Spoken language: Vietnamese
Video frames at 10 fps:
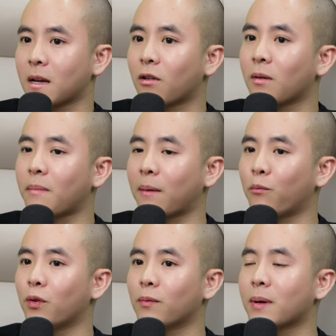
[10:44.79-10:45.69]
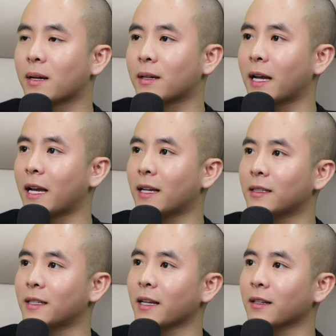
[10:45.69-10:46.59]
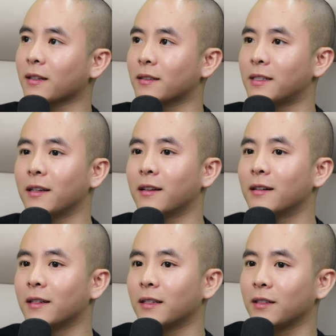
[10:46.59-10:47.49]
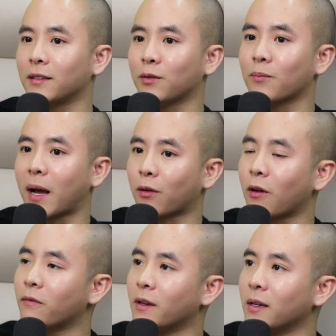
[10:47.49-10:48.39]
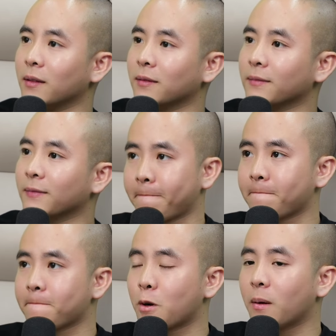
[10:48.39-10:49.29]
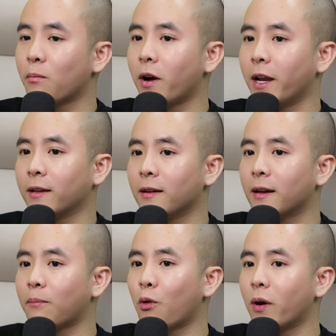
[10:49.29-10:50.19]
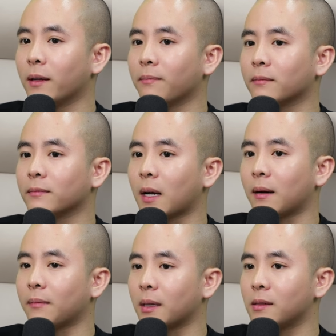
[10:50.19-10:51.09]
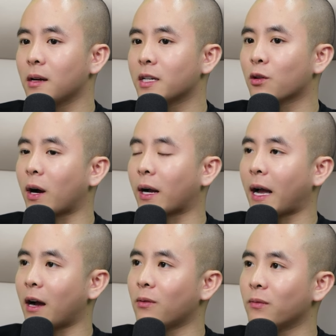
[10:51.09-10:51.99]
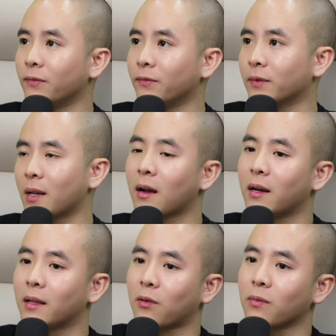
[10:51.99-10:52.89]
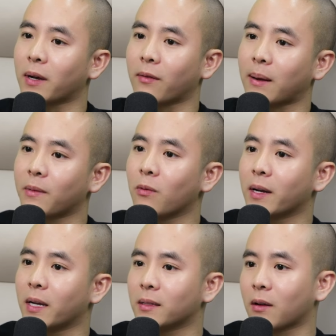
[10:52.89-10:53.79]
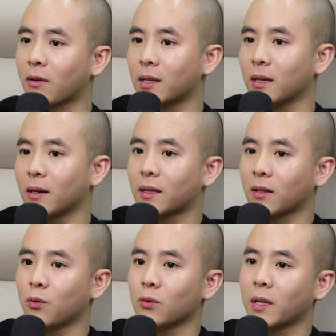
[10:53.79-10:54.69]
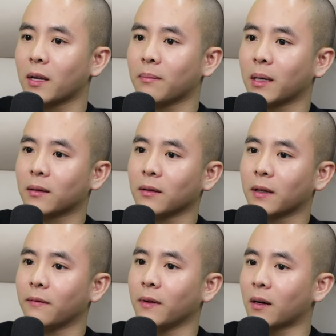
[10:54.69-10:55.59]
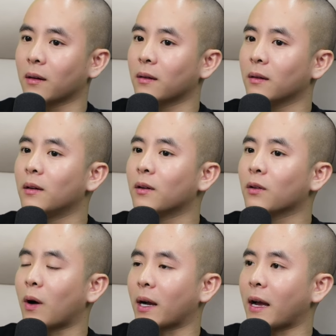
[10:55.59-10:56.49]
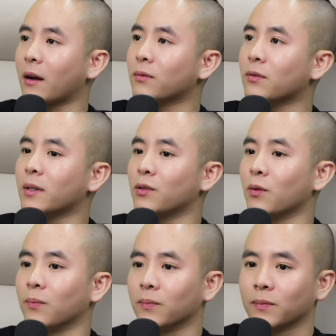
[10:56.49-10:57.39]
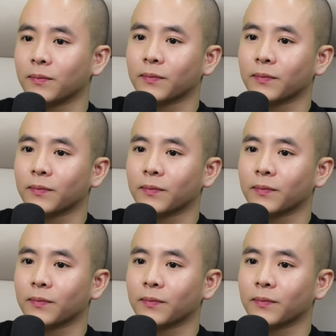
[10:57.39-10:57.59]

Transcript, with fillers: đấy còn bạn muốn mà nghe sách xịn hơn thì dùng bản có phí một cái mô hình nữa là mô hình ờ, mà dựa trên quảng cáo tức là người ta cũng kéo đám đông đến sau đó thì người ta thu tiền mình từ cái việc quảng cáo cho người dùng